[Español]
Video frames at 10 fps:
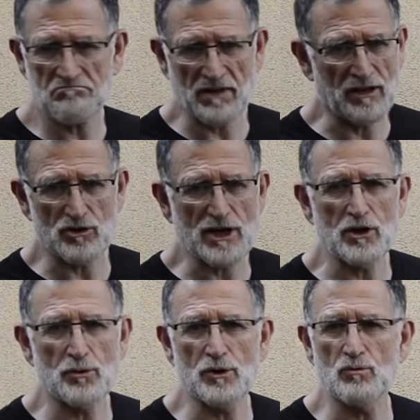que nos ha
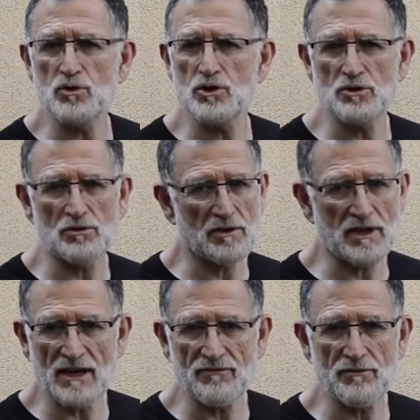llovido mucho
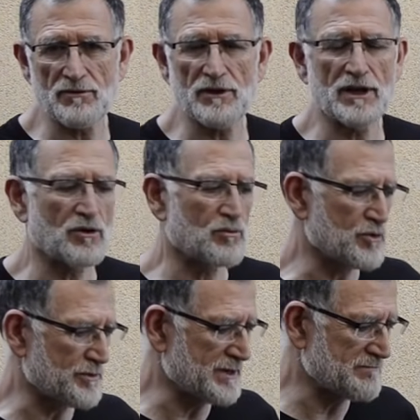y ha funcionado
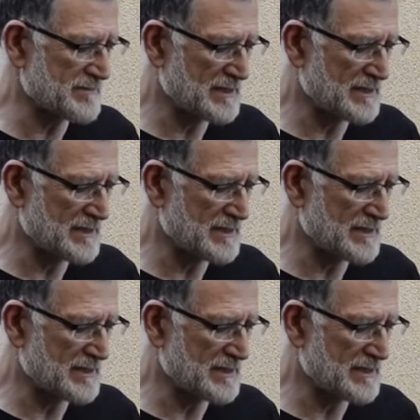muy bien.